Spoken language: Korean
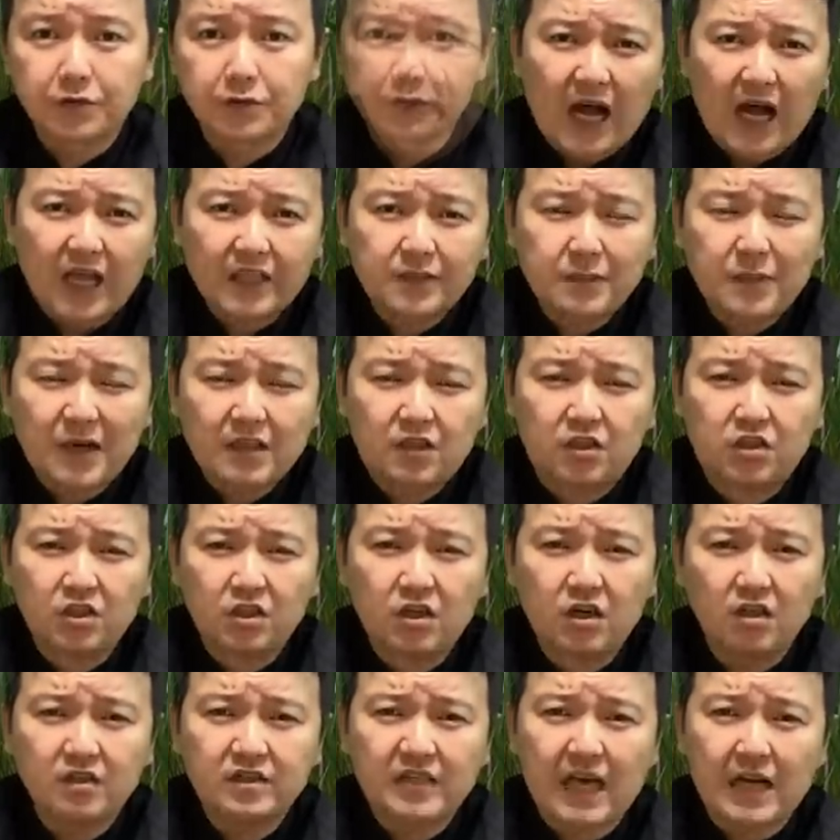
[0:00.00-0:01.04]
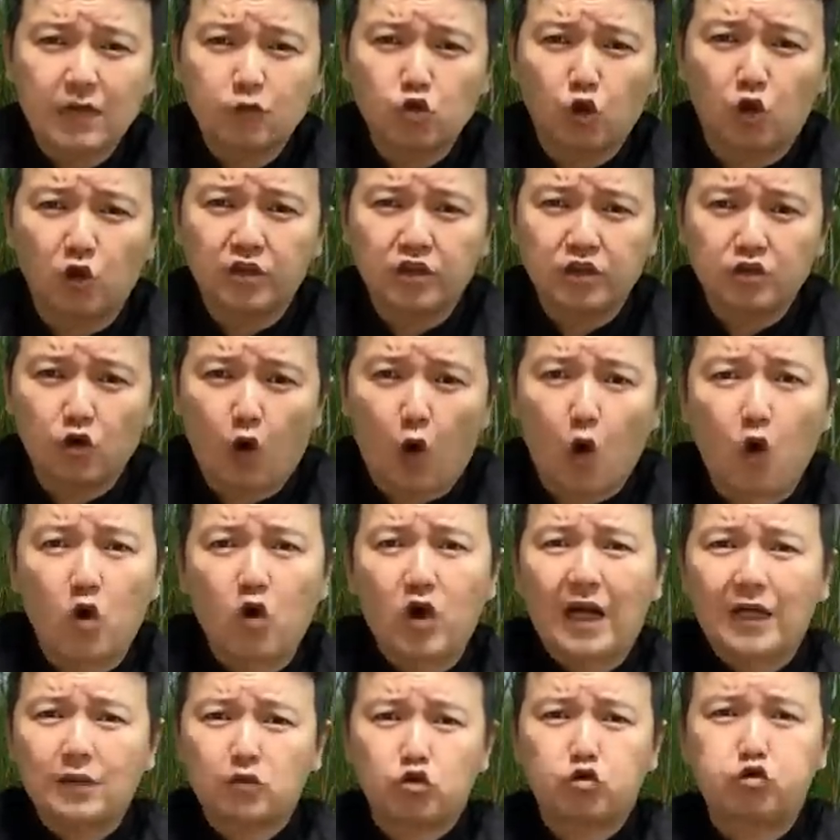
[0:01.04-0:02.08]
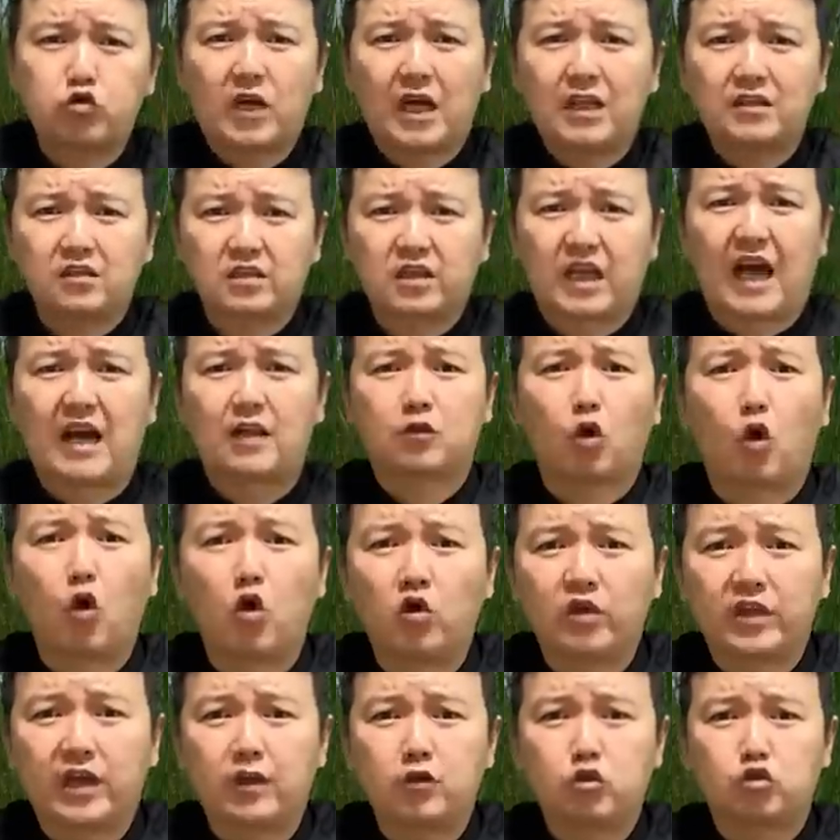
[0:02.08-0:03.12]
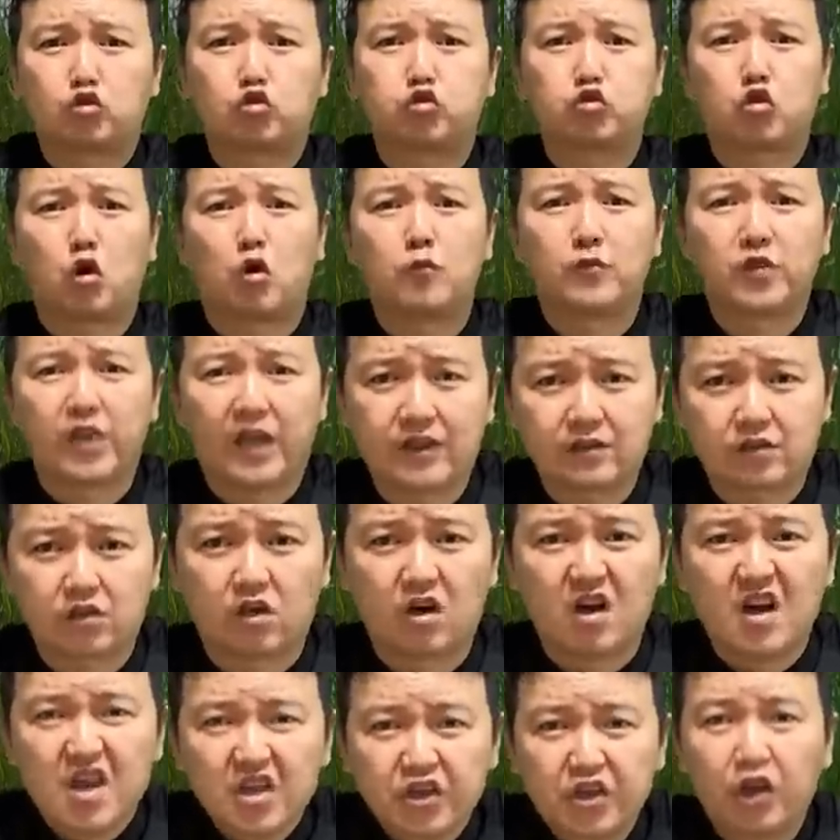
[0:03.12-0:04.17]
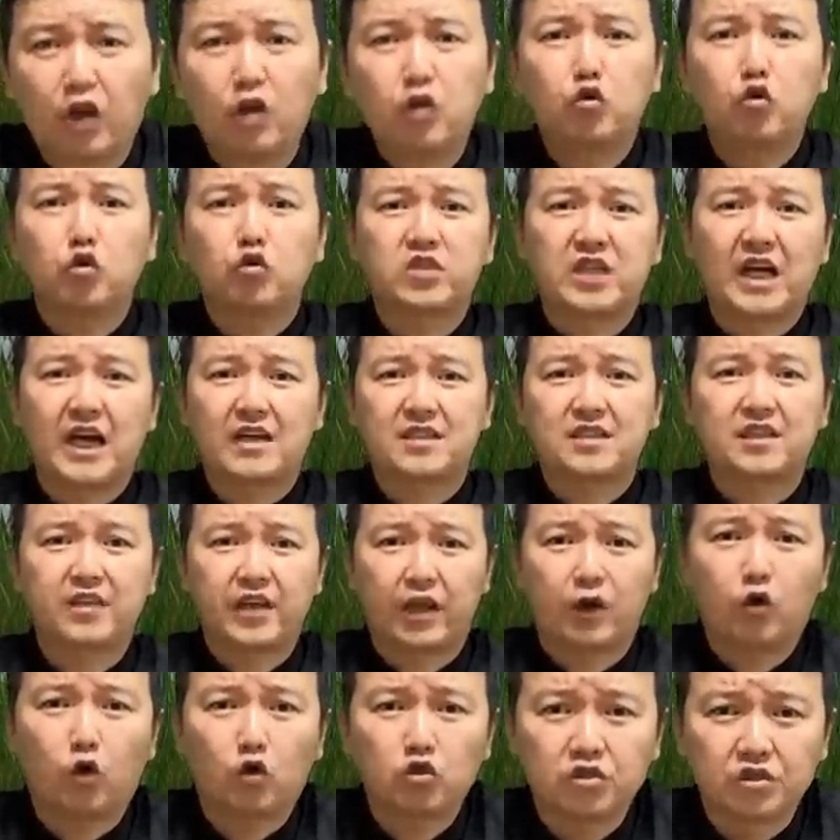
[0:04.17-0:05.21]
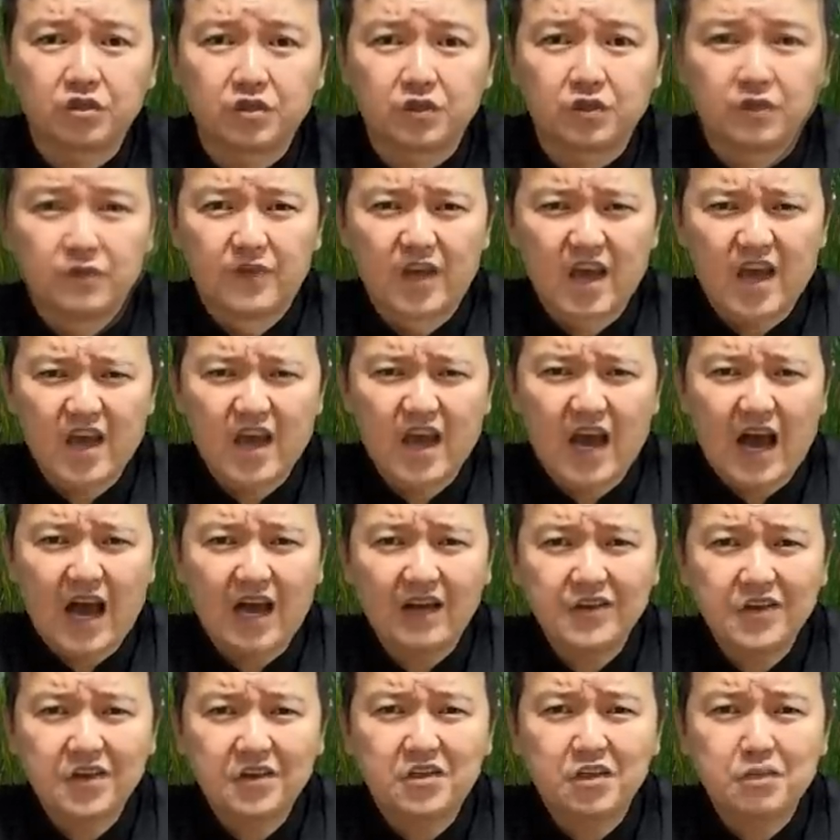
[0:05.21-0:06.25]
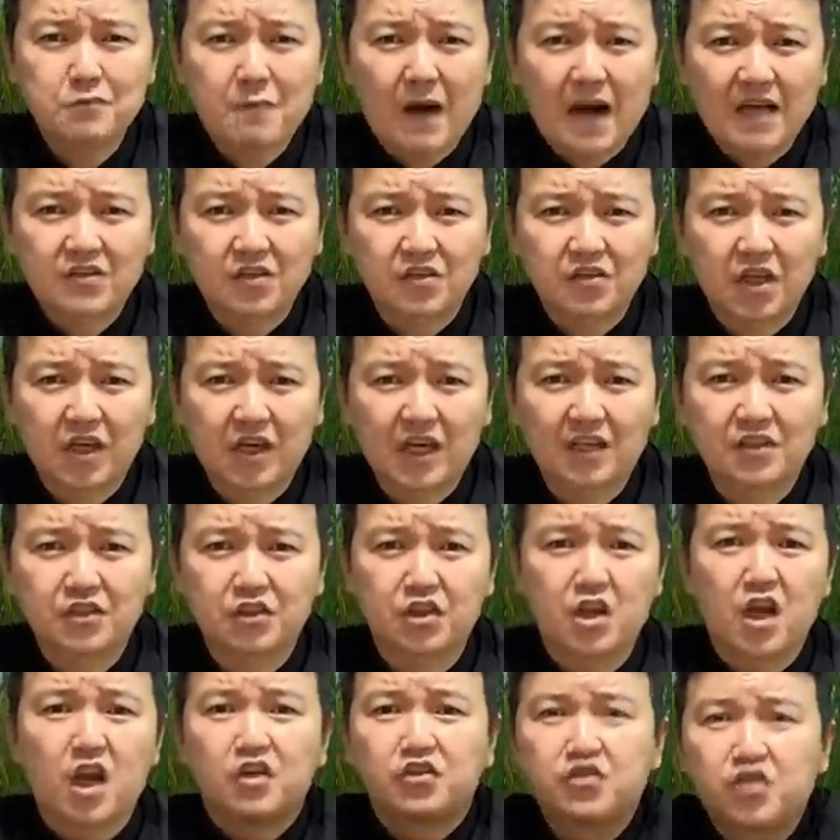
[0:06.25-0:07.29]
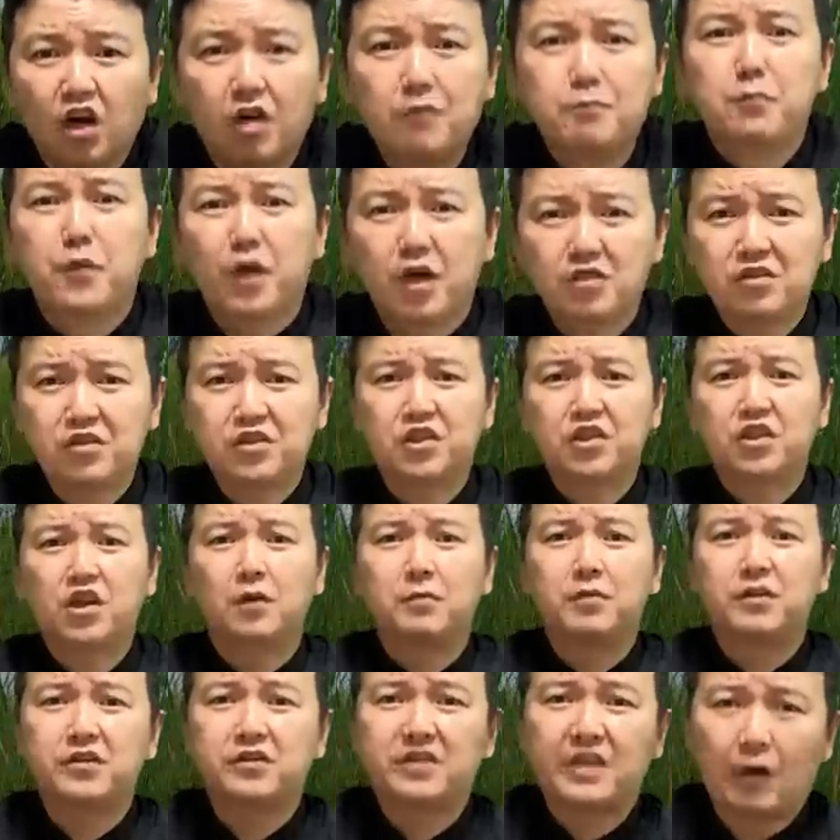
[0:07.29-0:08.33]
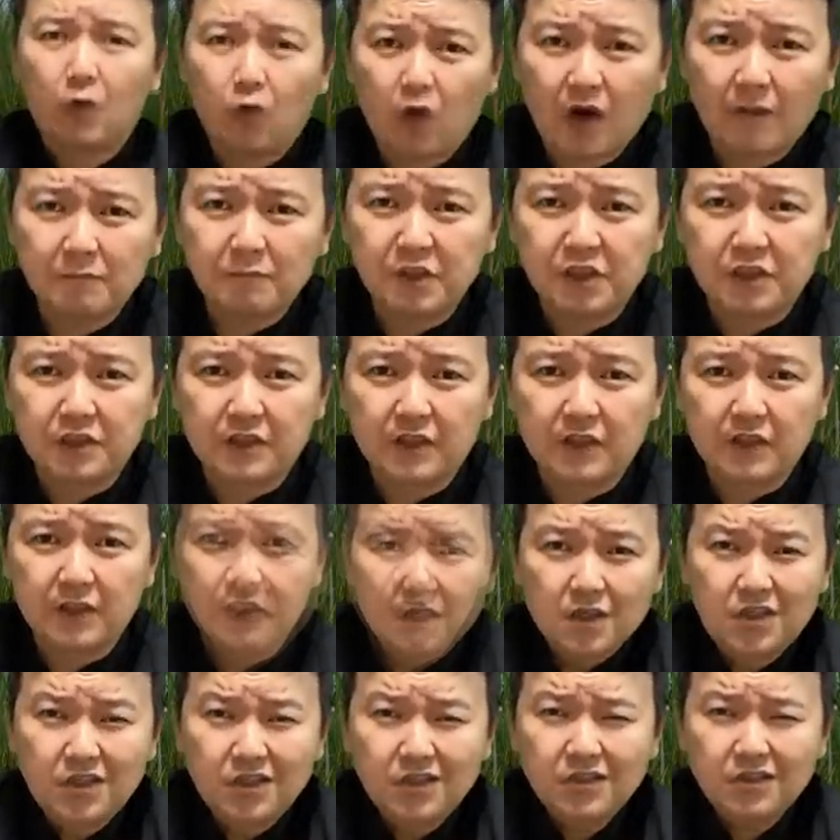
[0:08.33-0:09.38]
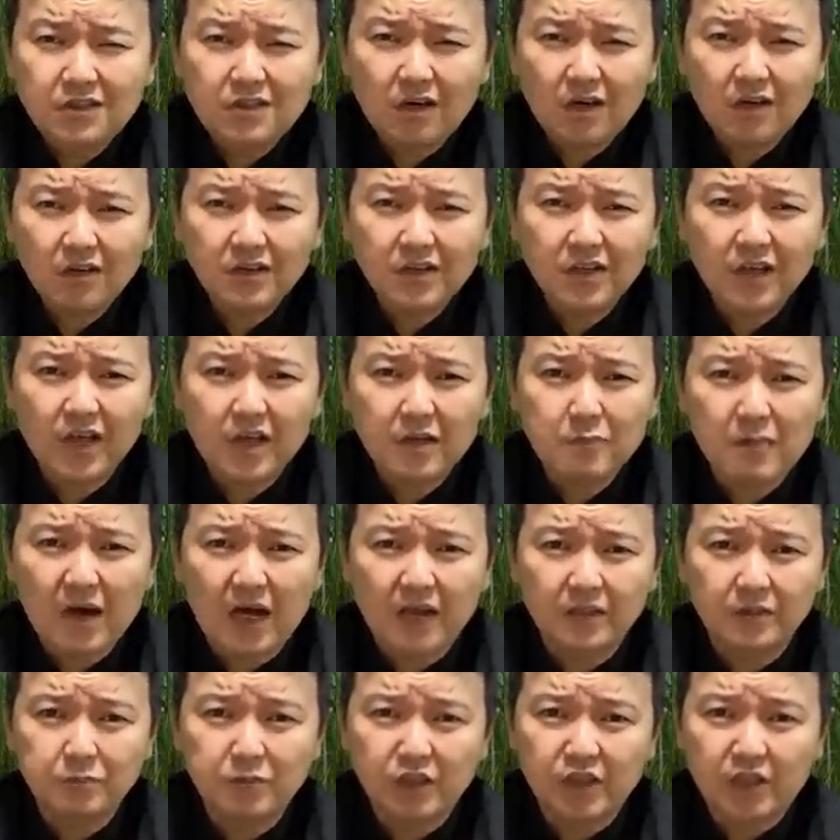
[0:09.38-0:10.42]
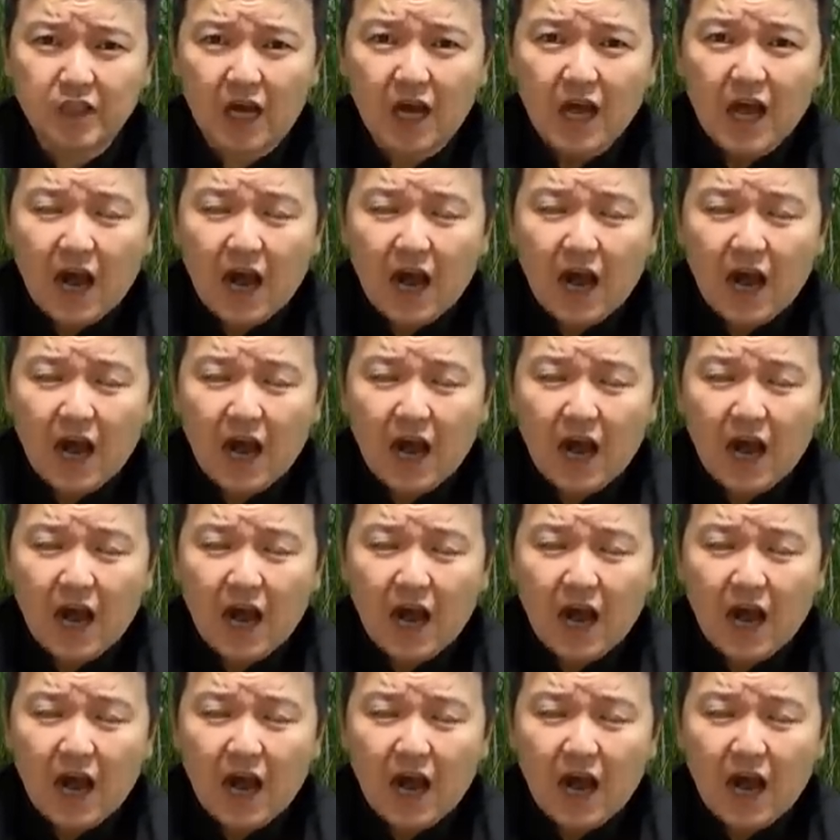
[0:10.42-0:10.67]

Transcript: 하지만 그걸 짱조올리는 온갖 수단을 다 동원하여 수소문해서 결국 찾아내고는 네, 아예 그 마적대까지 전멸을 시켜버렸다고 합니다. 그런데 말입니다.